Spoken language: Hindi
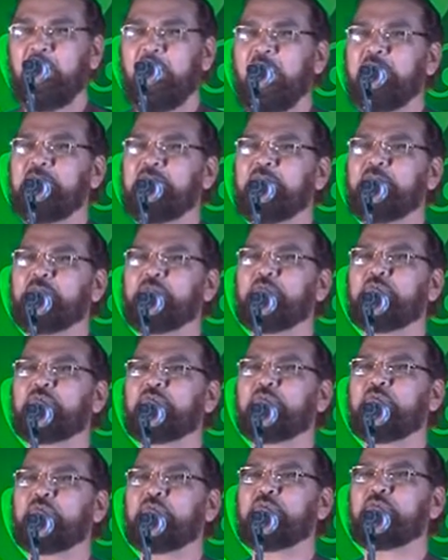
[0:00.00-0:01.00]
आइए
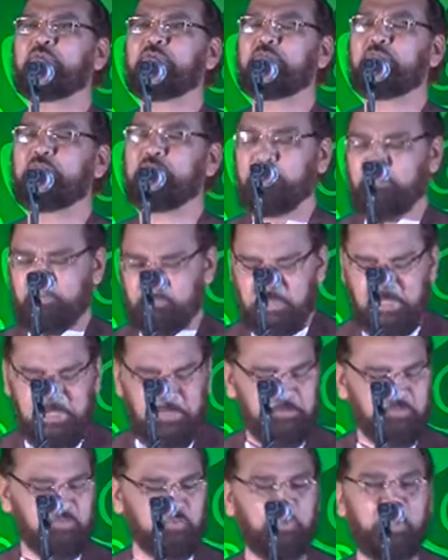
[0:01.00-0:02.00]
दोस्तों
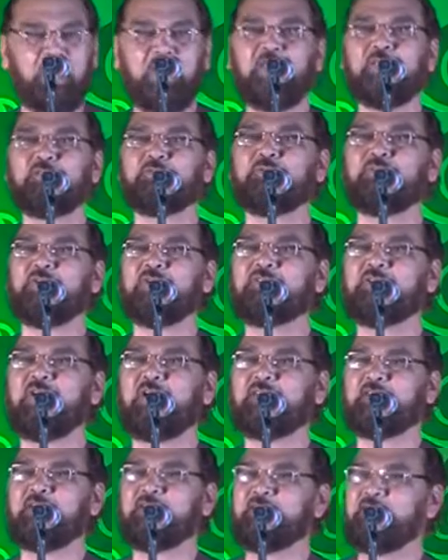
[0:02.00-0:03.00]
मतलब सुनाना तो ये
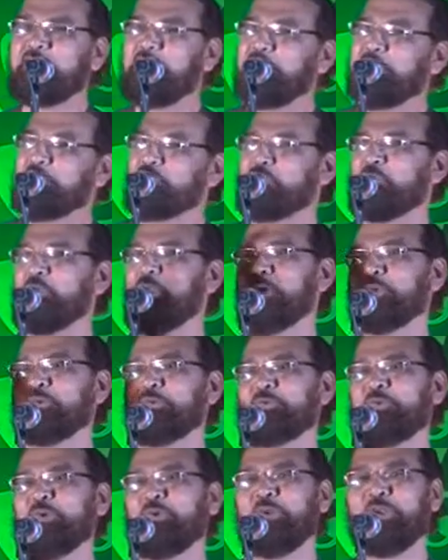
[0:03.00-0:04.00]
चाहता था लेकिन सुना
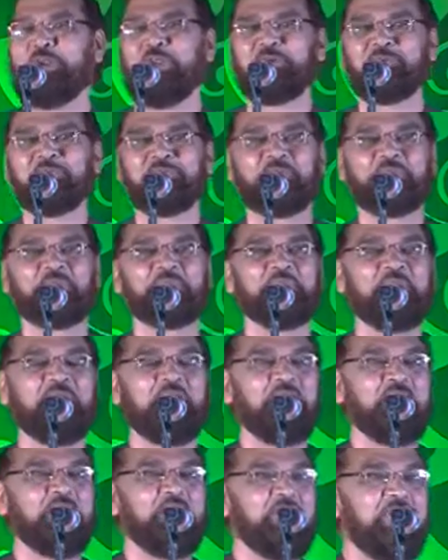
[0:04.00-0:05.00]
कुछ और रहा
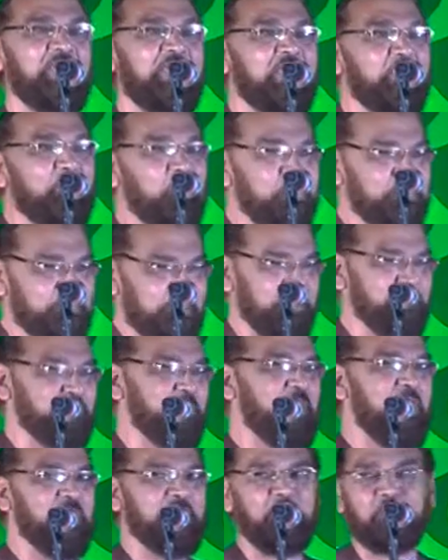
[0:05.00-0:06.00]
हूं एक और शेर
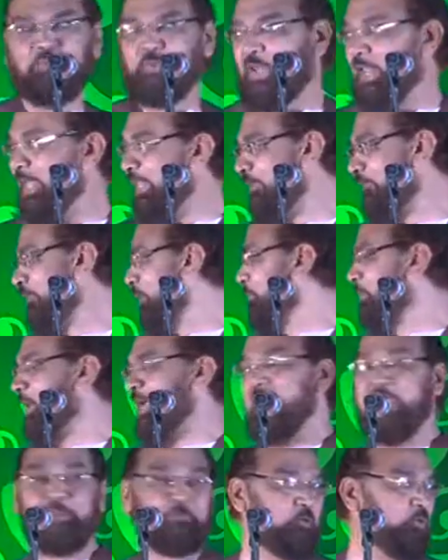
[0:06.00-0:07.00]
सुनाता हूं मुलायदा
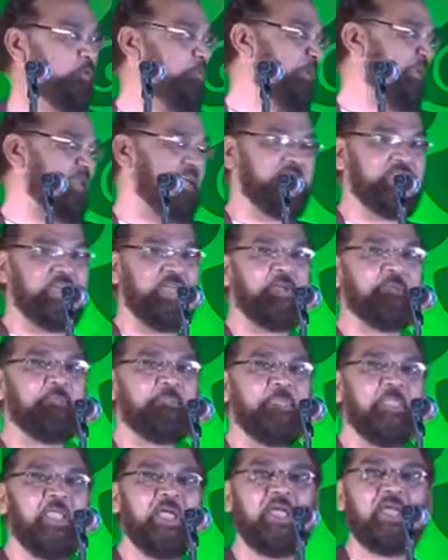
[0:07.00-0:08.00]
फरमाए आप लोग भी देखिए
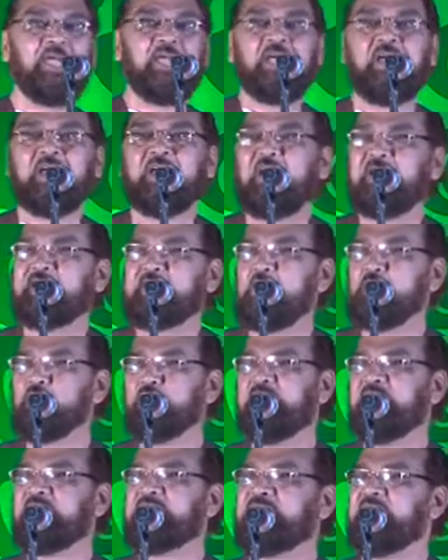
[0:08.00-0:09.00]
कहता हूं
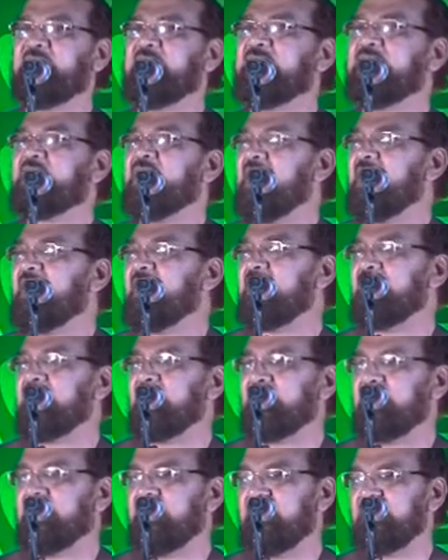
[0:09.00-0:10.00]
कि देखकर
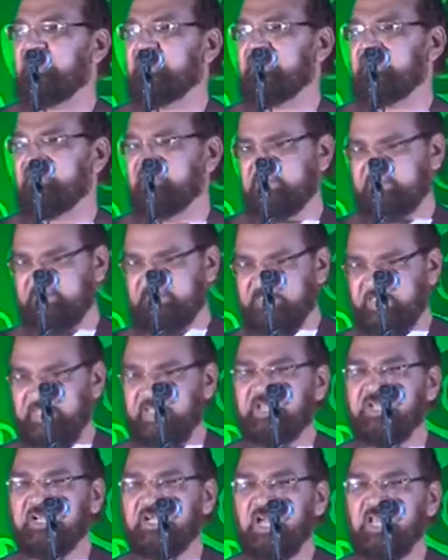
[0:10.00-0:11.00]

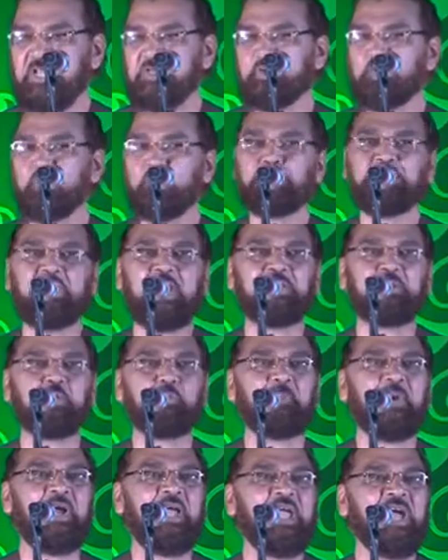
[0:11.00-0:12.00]
देखकर सोचा तो
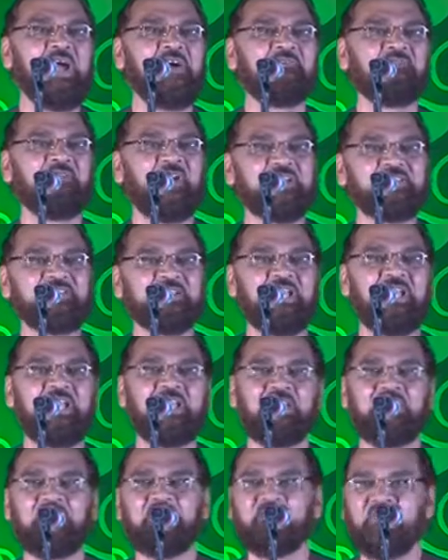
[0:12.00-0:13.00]
पाया फासला
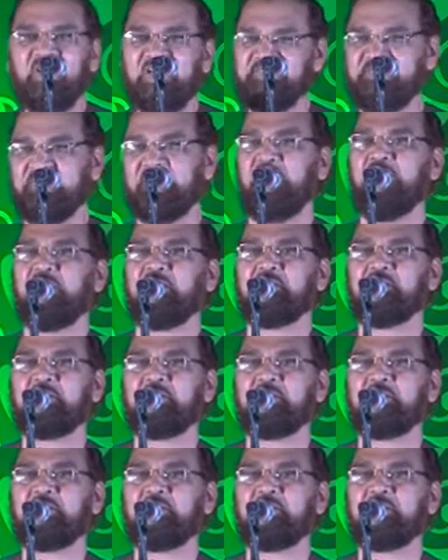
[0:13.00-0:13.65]
ही फासला